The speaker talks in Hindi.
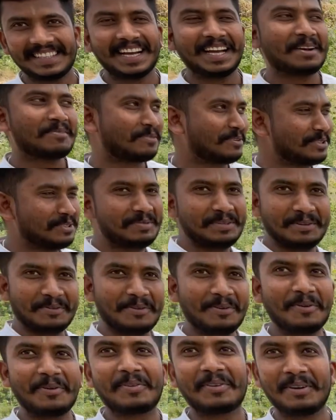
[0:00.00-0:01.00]
चाहे कुछ भी हो
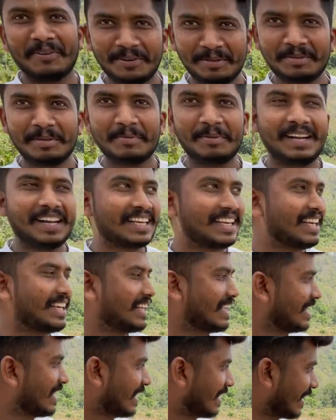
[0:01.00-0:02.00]
लोग कुछ भी बोले की
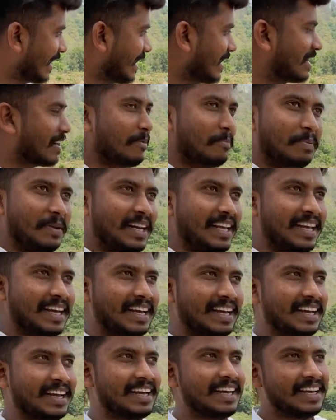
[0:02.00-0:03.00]
हम्म। नई कंपनी
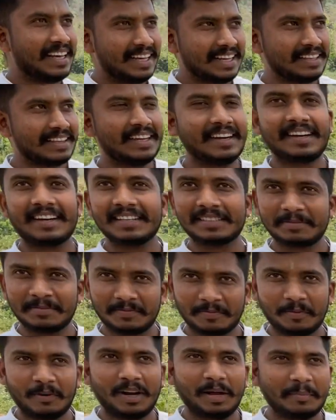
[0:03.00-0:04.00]
है हम्म। इतना
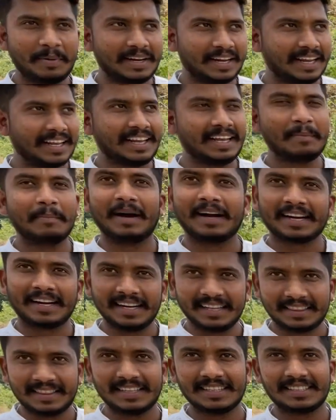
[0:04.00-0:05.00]
ट्रस्टफुल अभी नहीं है मार्केट
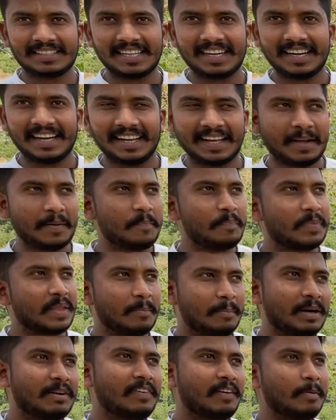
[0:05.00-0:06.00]
इतना अच्छा नहीं है बट
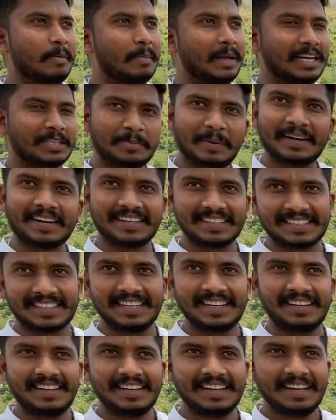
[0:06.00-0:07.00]
हम्म। फिर भी मैंने इस पर ट्रस्ट
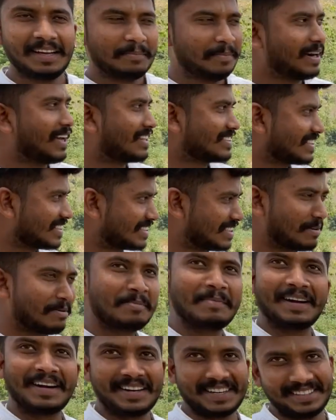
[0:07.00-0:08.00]
किया बट आज तक इसने भी
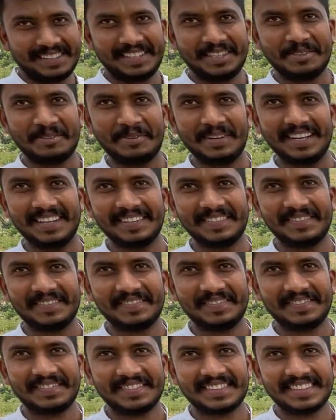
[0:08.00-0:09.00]
मेरा ट्रस्ट नहीं तोड़ा
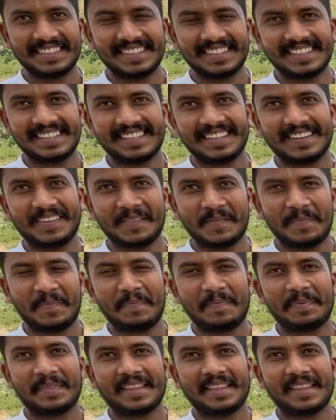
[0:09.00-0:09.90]
तो अब बताइए